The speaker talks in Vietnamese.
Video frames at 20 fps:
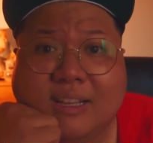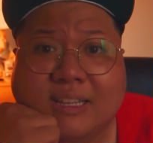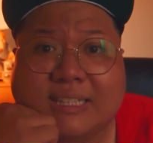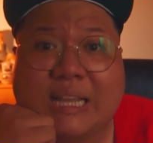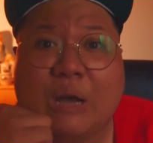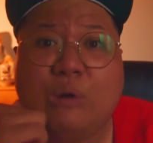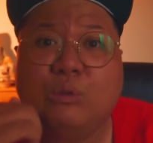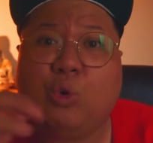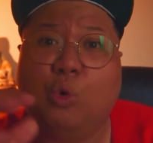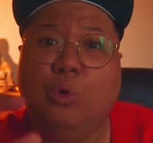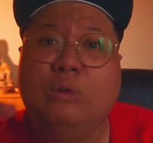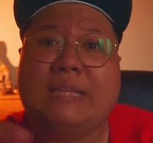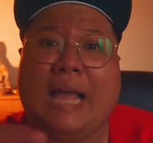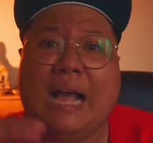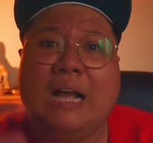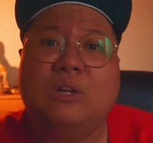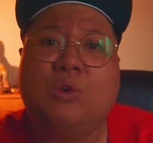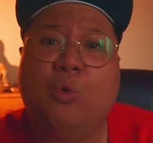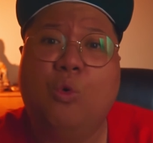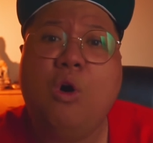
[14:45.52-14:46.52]
6 tuổi
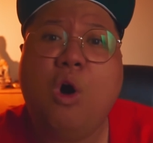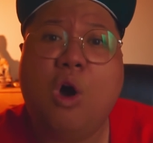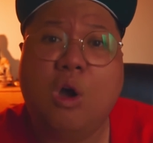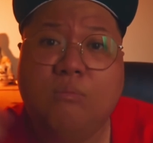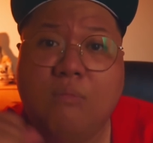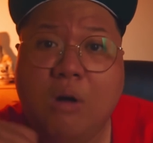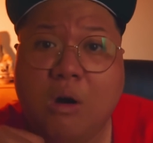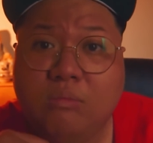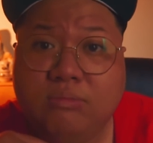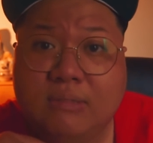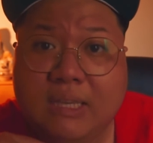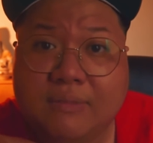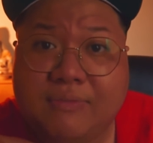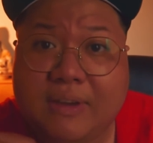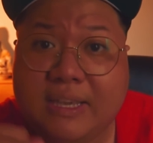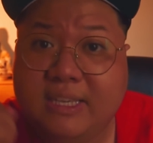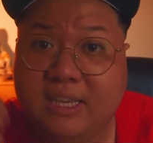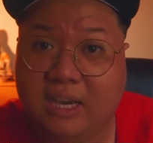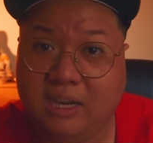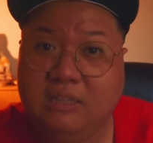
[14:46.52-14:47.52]
tặng của hồi môn gì
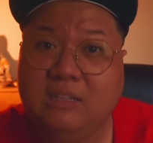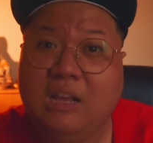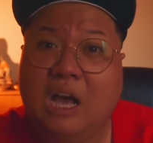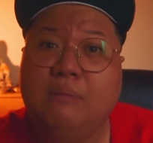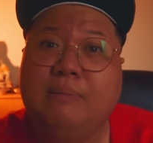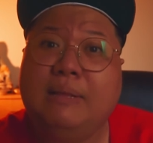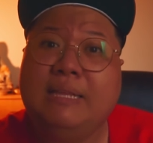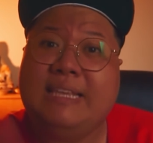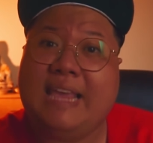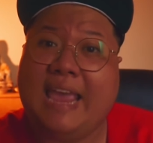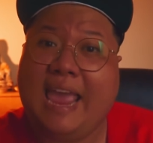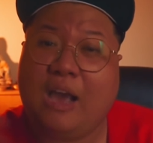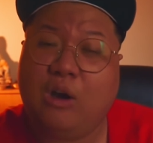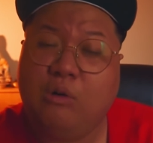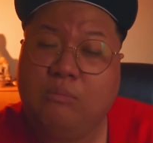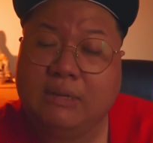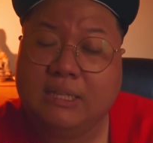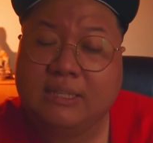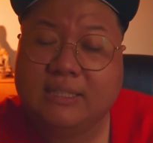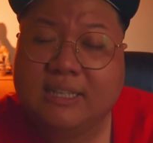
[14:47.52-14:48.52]
phải giữ nó ở bên nhà
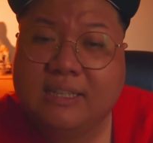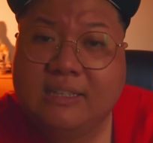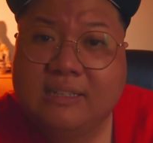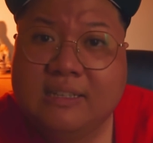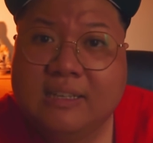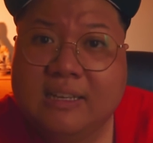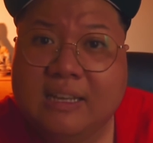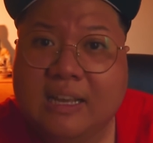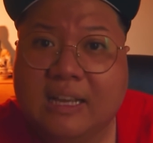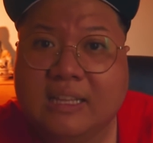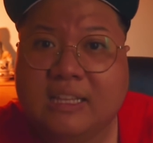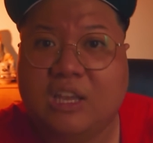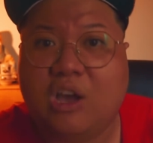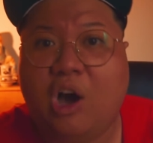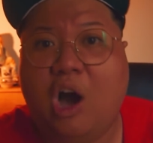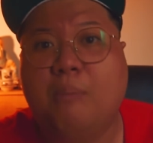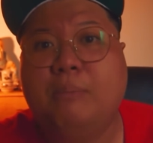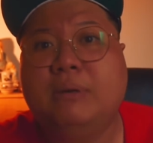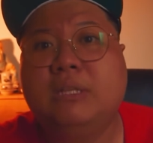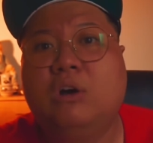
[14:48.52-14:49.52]
của mình chứ thì
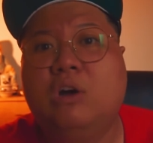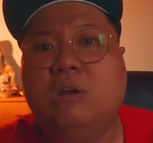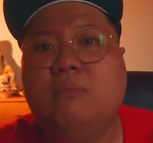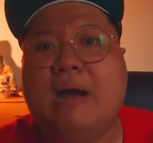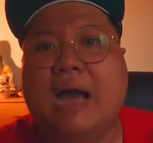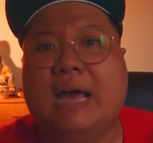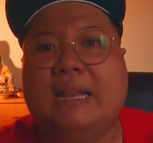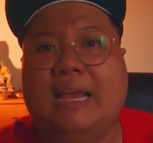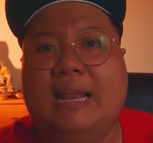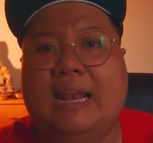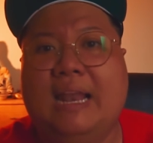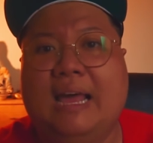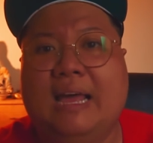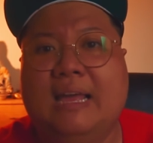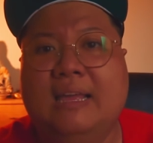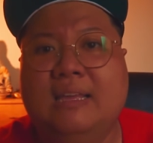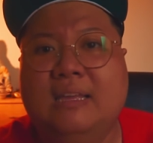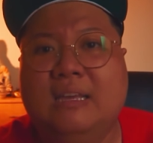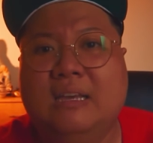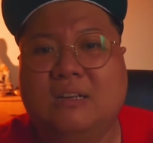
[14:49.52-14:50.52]
họ mới nói bà này
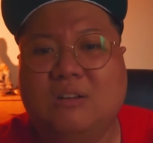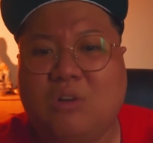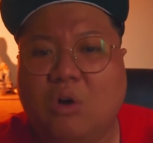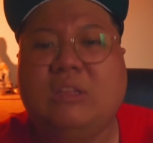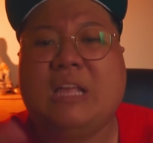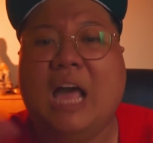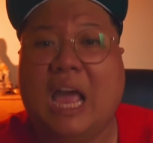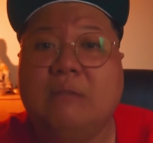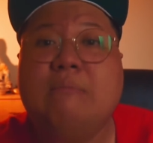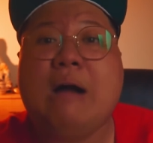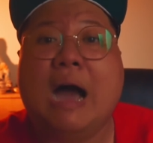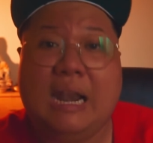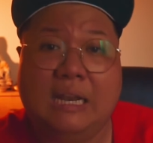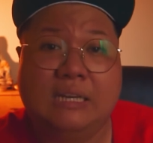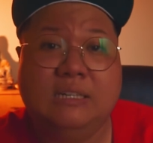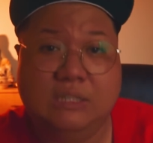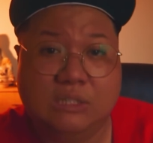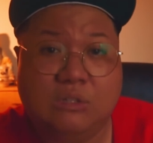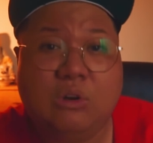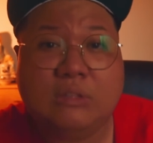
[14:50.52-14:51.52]
là có thể bà là
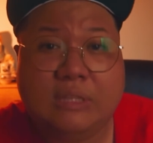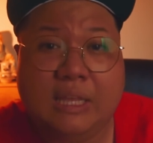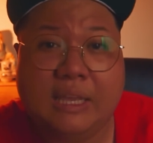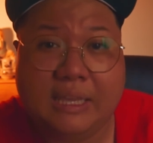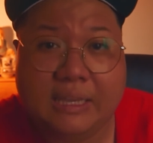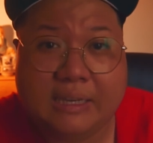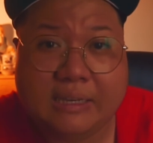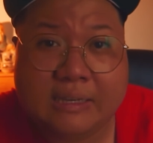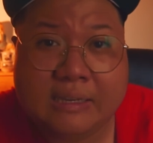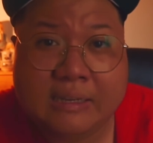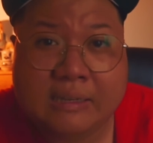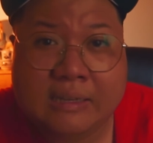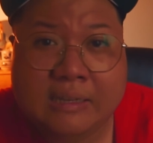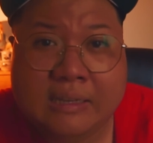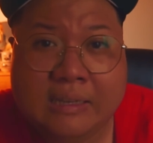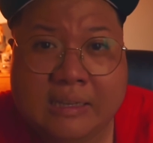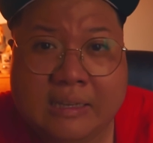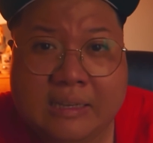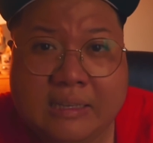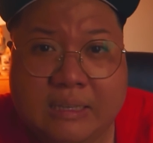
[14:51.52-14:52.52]
người có tiền
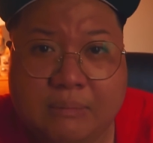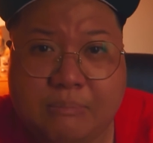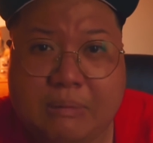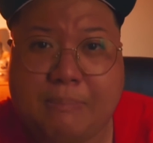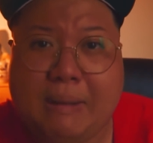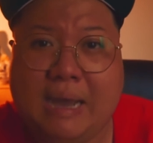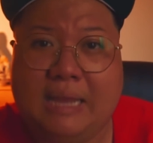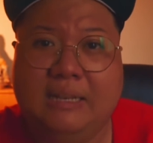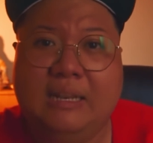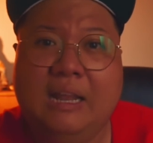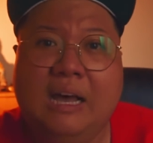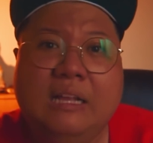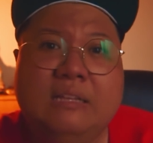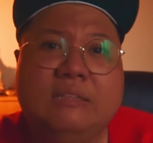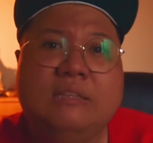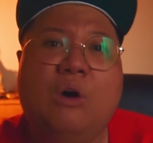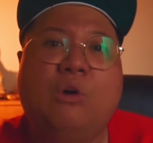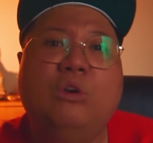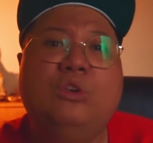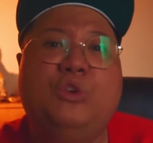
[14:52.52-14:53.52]
nhưng mà bà
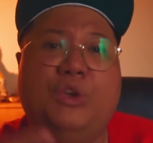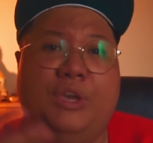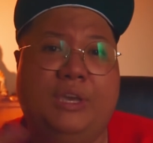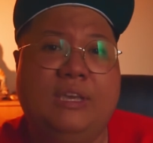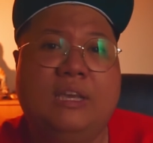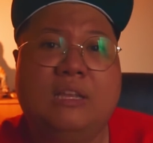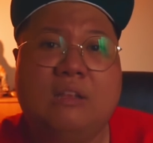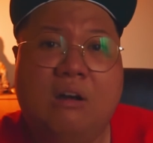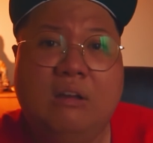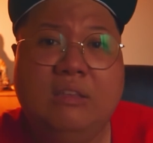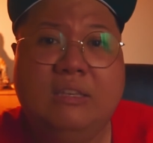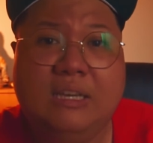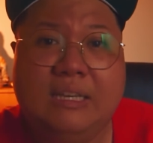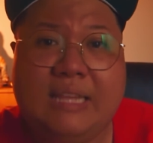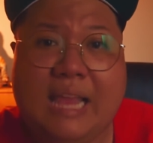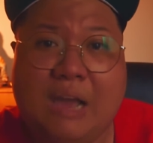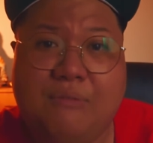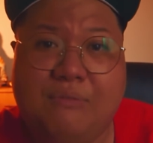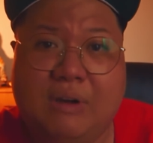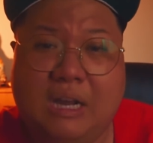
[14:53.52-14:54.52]
nên nói chuyện với nó như thế
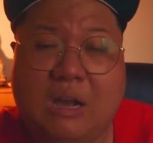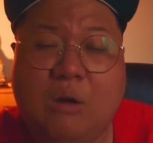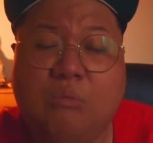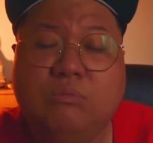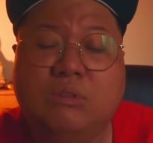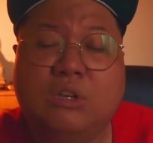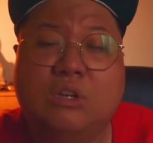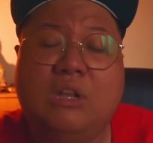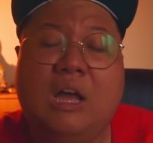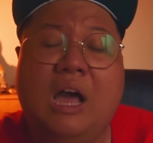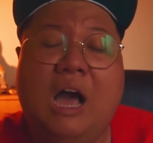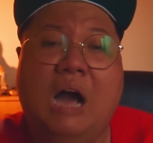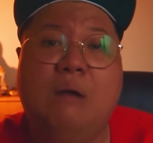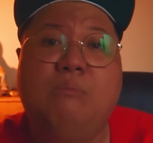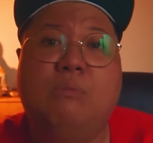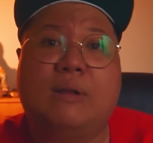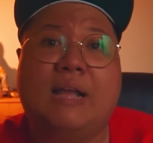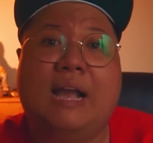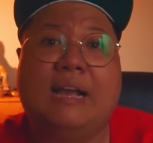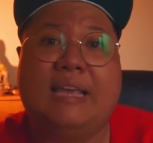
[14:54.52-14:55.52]
nào và không cho nó ở
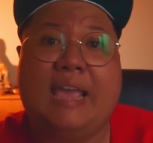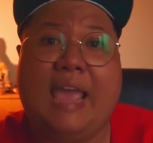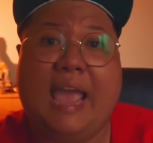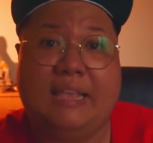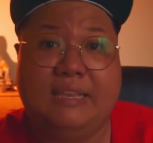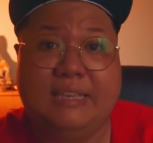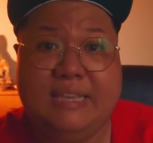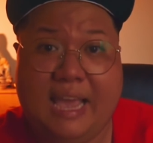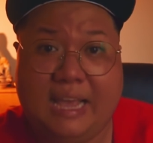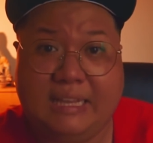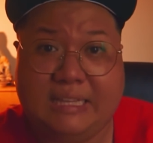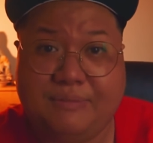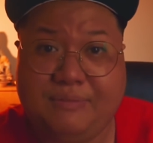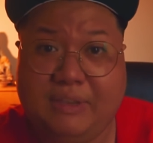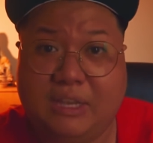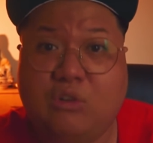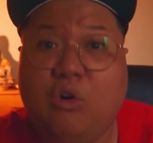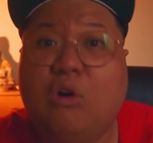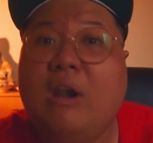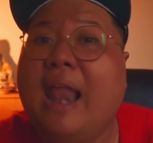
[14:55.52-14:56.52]
một căn nhà như vậy tại
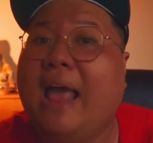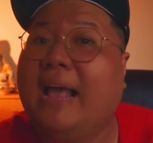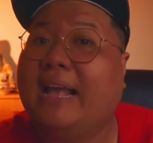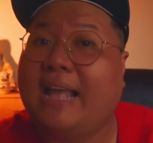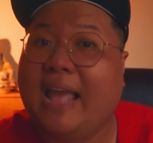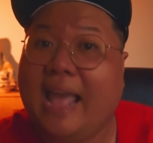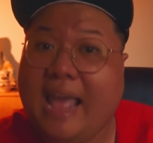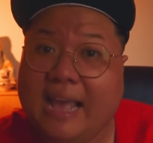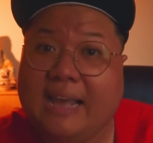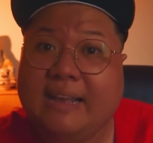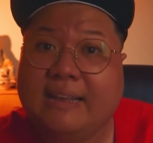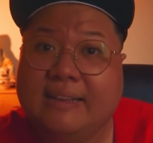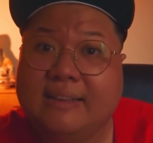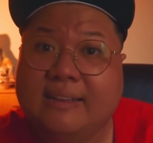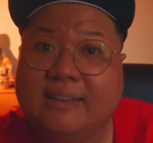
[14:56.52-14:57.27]
vì có lan can